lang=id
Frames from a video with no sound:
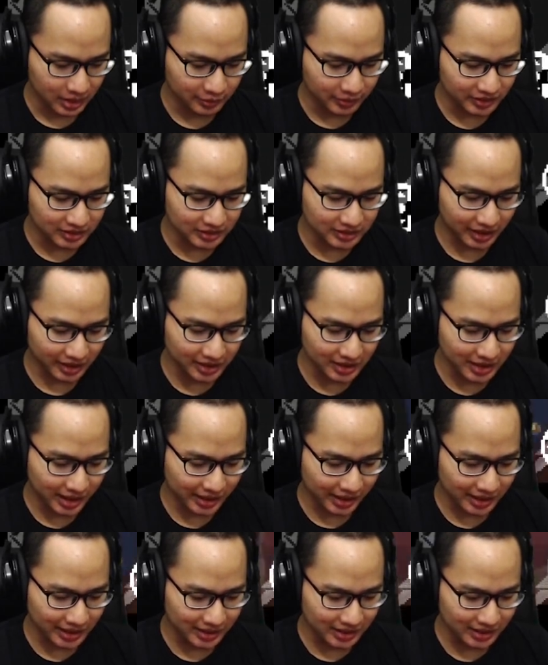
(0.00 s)
Yang versi China
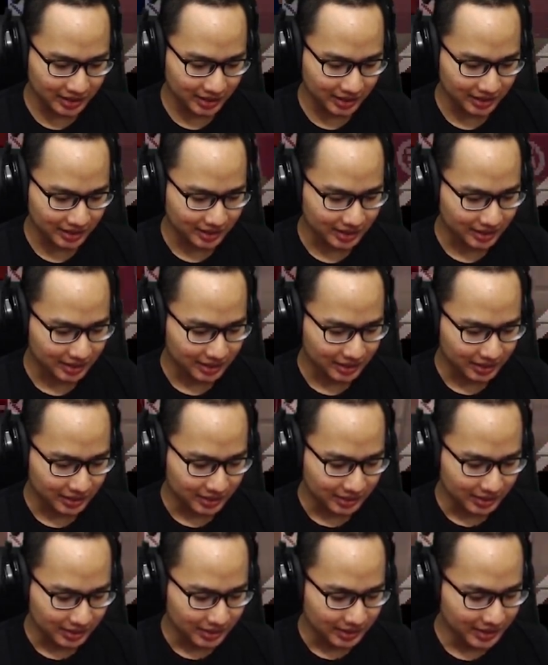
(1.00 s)
nggak kayak gini ya.
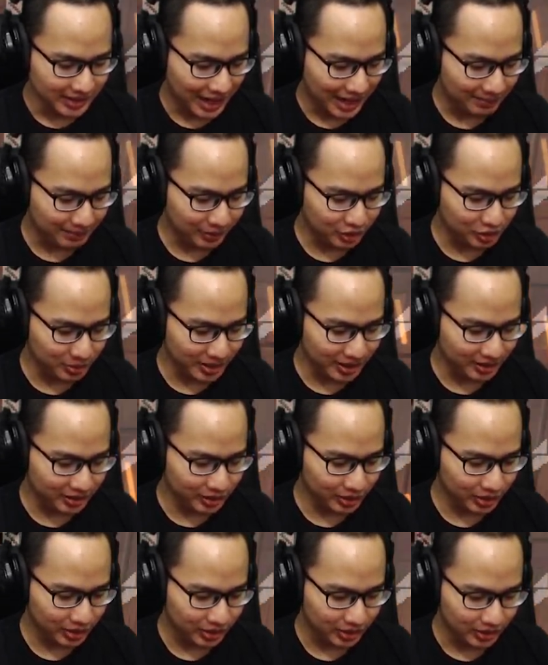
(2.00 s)
Ini apa coba lihat
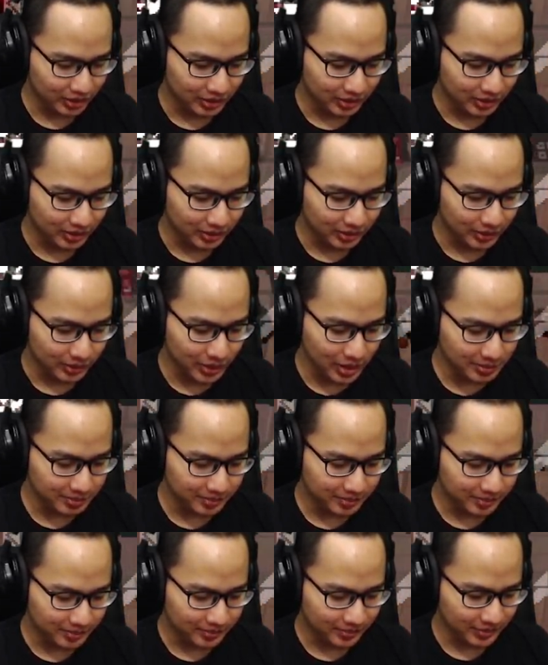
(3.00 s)
itu? Wup.
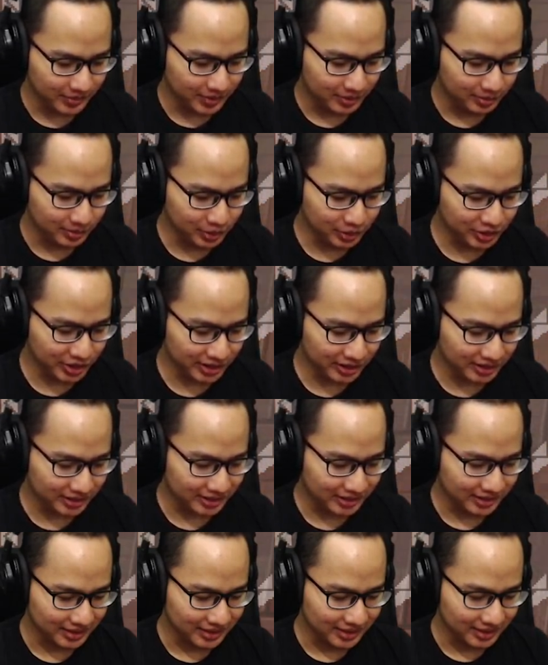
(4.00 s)
Buset.
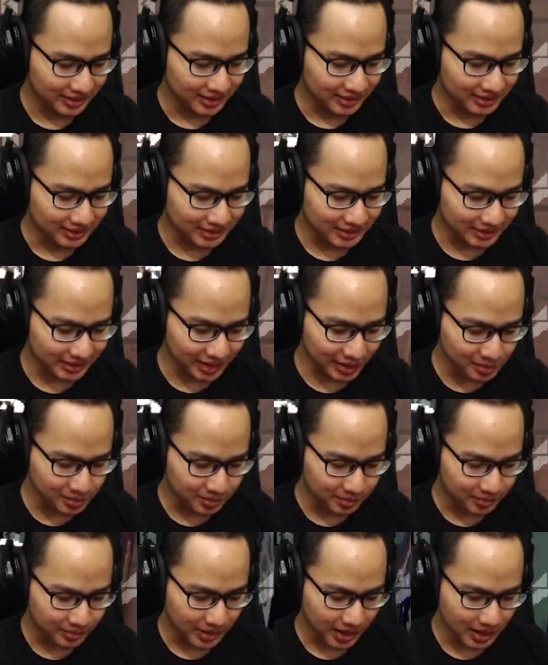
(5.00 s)
Serem
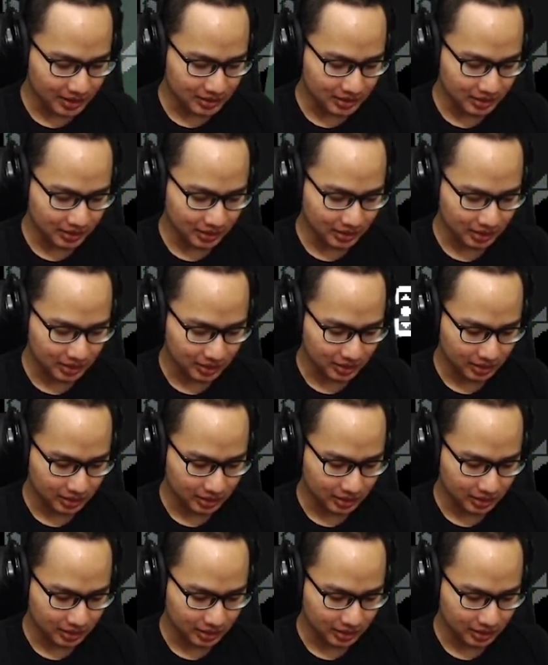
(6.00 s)
aslinya.